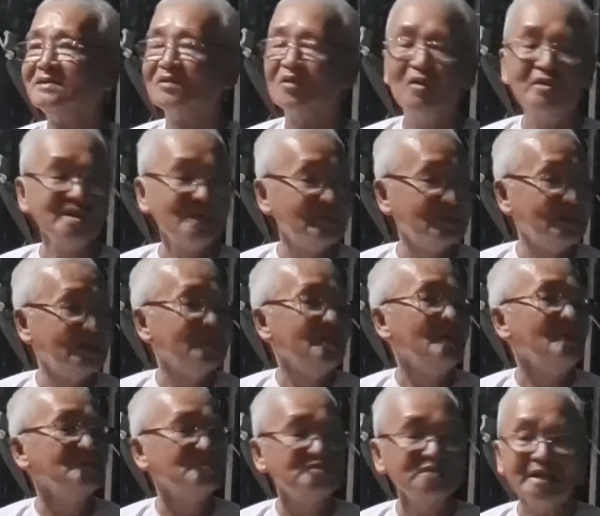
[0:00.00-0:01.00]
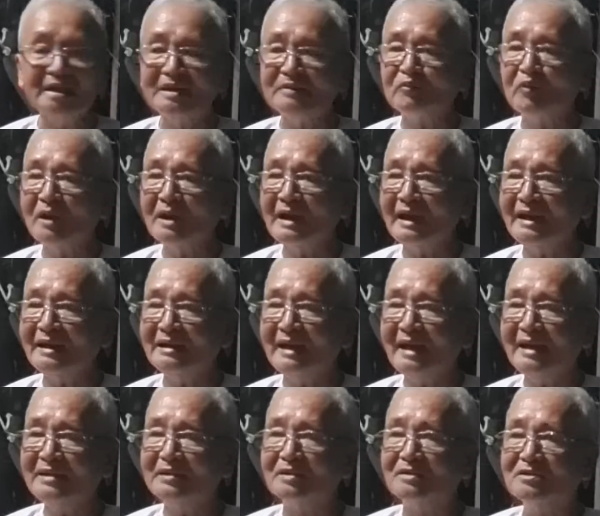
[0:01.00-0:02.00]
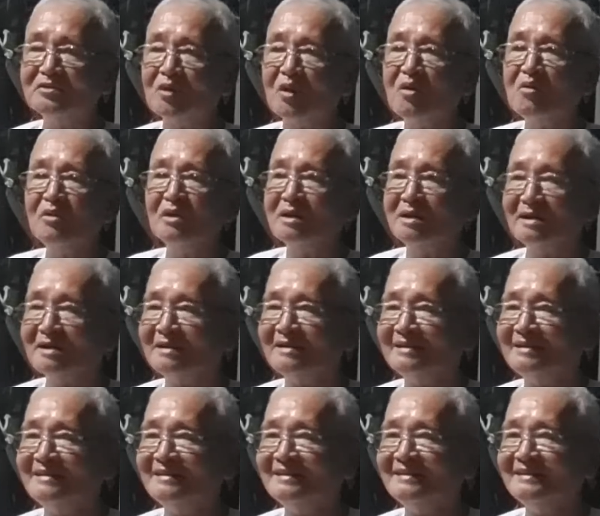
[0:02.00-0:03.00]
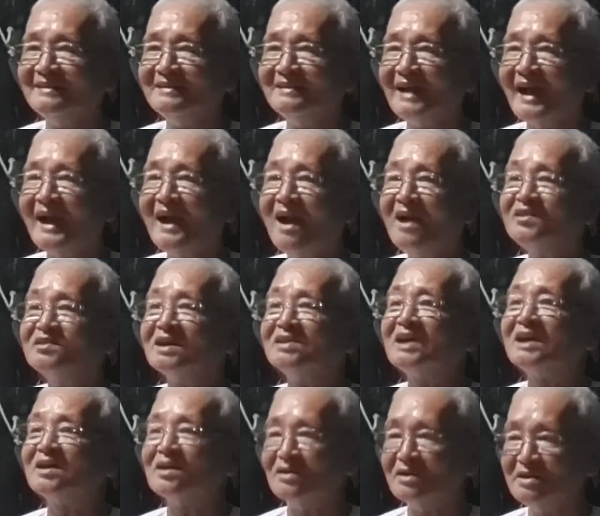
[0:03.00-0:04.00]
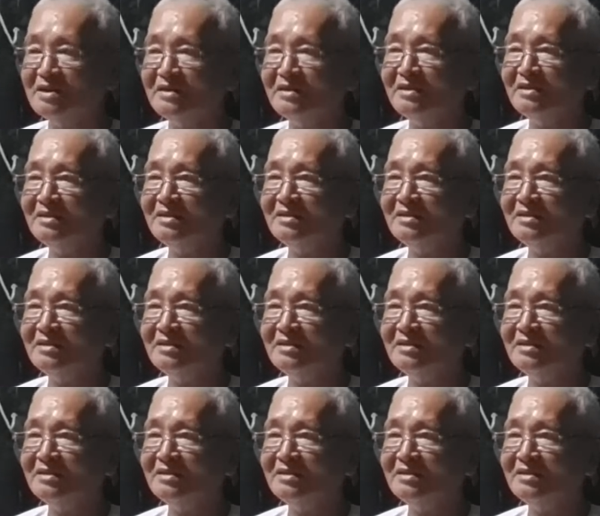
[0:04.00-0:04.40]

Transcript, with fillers: có nhiều người vô tôi thấy mỗi ăn ăn nửa tô à ăn hết sợ ta cười